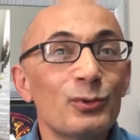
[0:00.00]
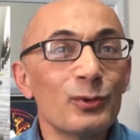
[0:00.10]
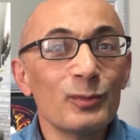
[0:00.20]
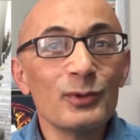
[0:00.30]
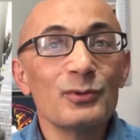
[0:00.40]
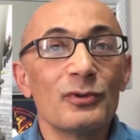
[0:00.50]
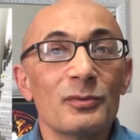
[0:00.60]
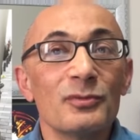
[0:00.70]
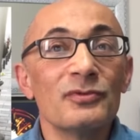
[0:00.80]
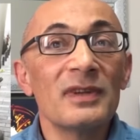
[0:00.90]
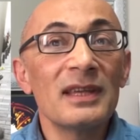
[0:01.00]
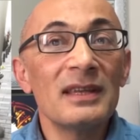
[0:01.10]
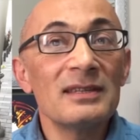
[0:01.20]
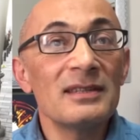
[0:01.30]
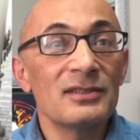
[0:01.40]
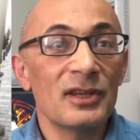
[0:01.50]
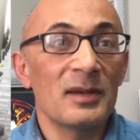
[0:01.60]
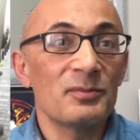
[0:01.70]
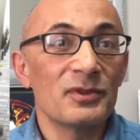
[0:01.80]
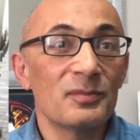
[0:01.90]
O durumunu sormuş ve kendisine
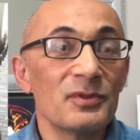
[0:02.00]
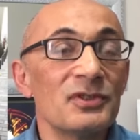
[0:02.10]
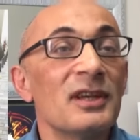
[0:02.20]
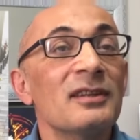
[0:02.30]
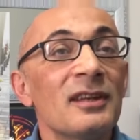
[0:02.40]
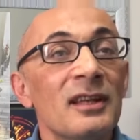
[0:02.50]
sahip çıkmış.